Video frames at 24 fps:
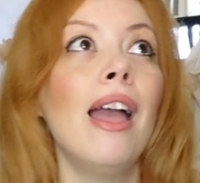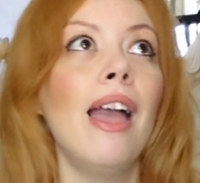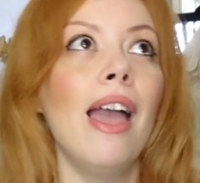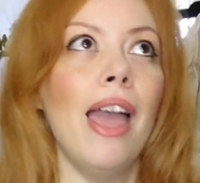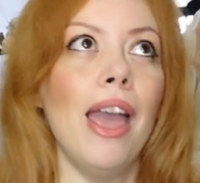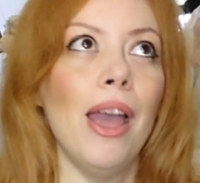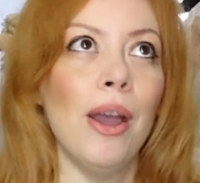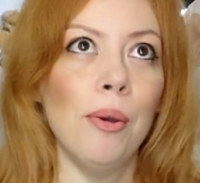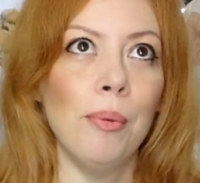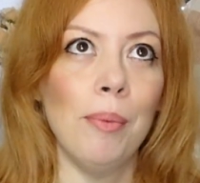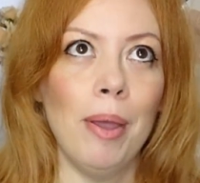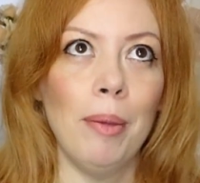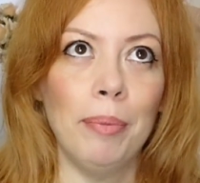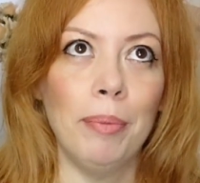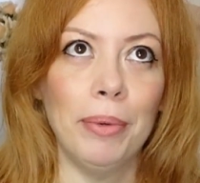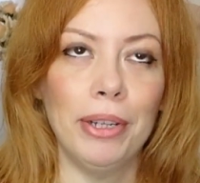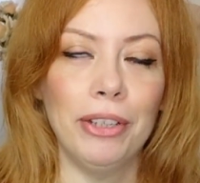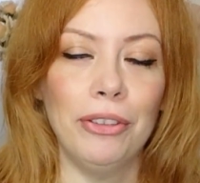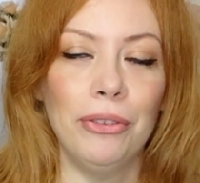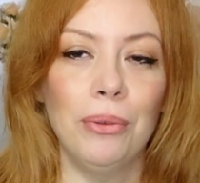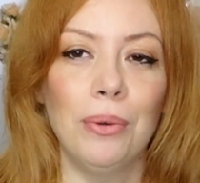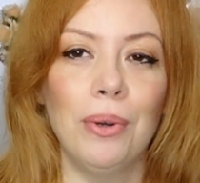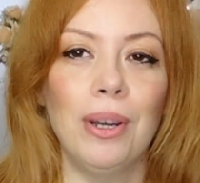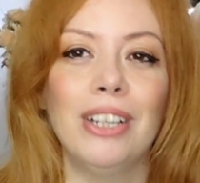É uma época
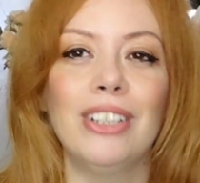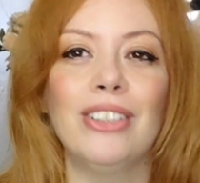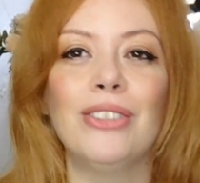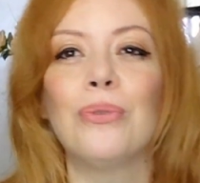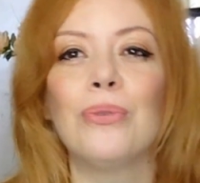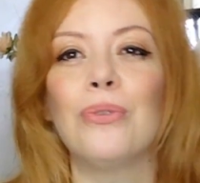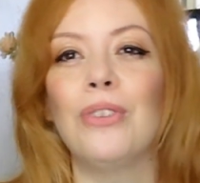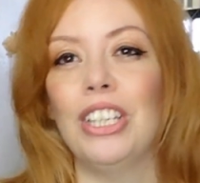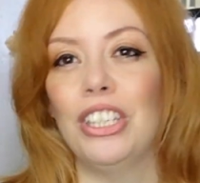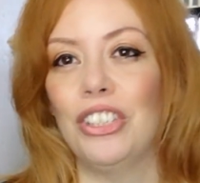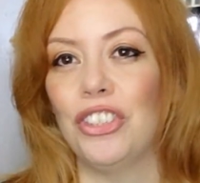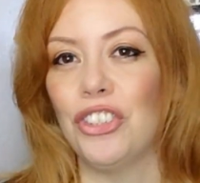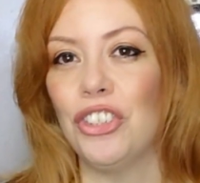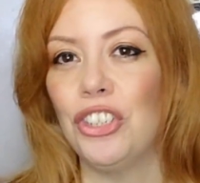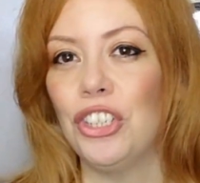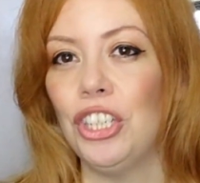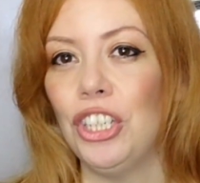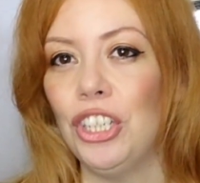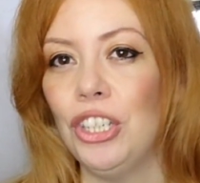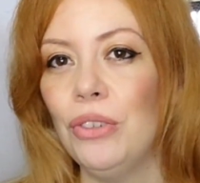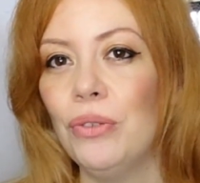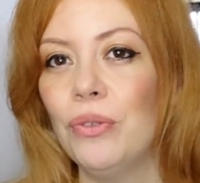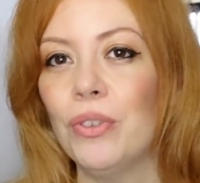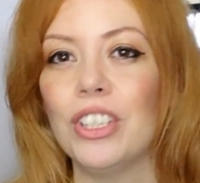do ano
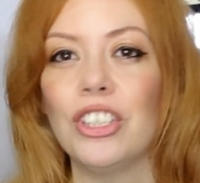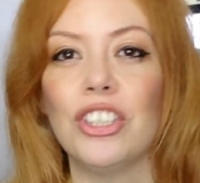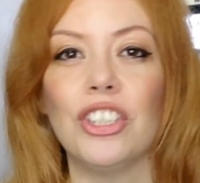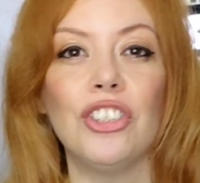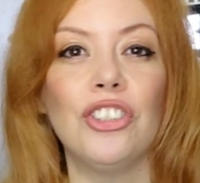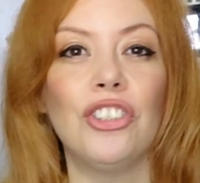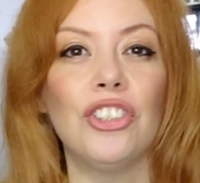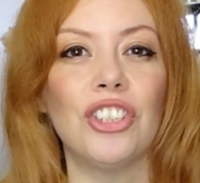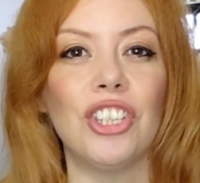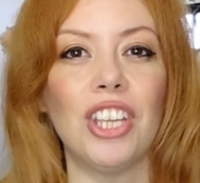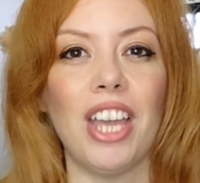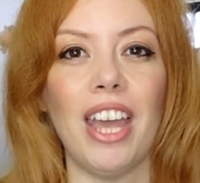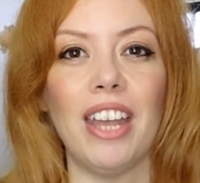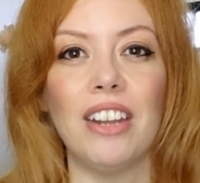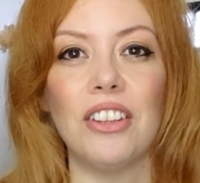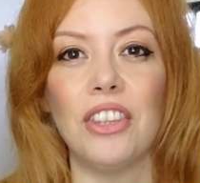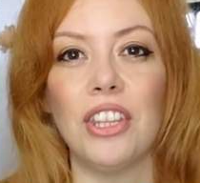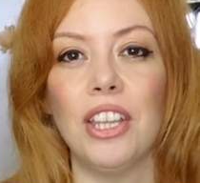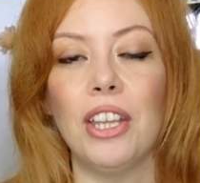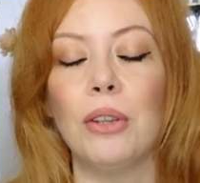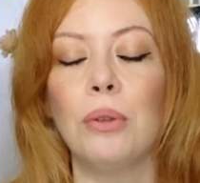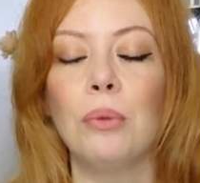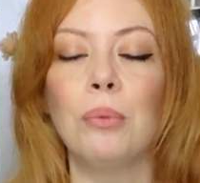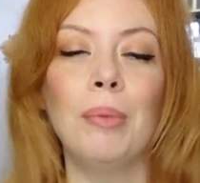festiva, a gente quer
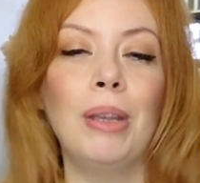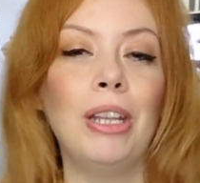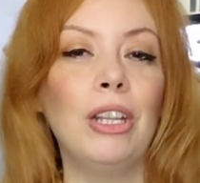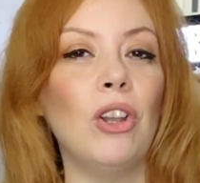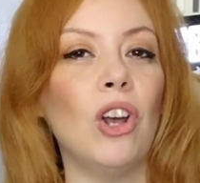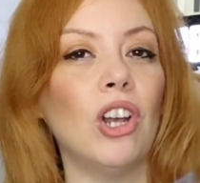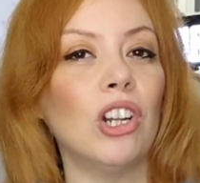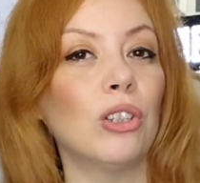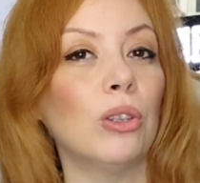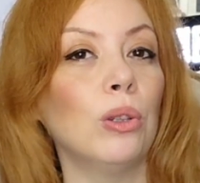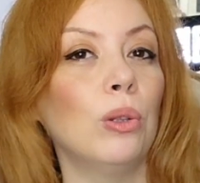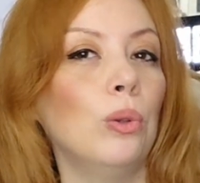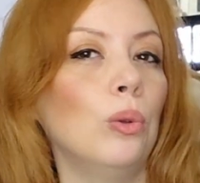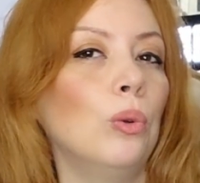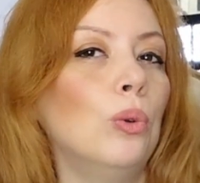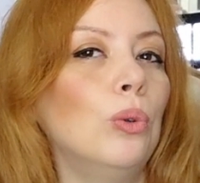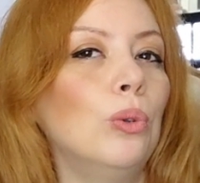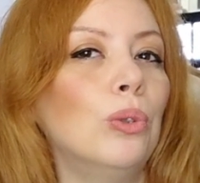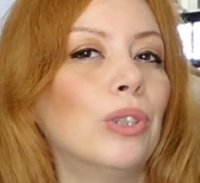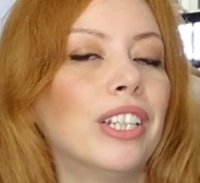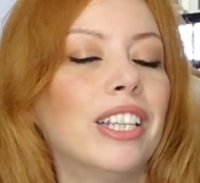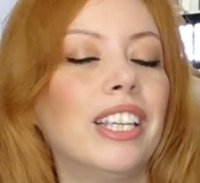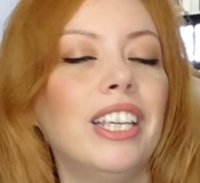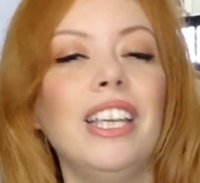ter o melhor
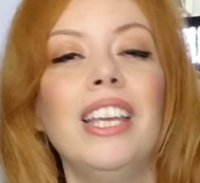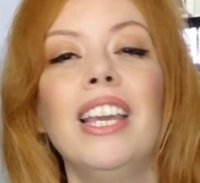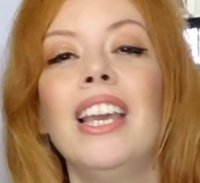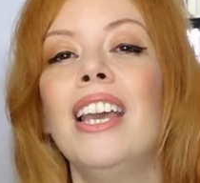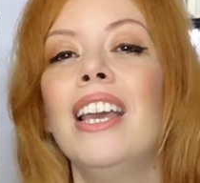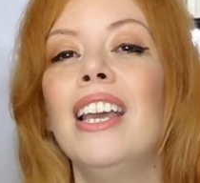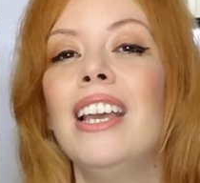look,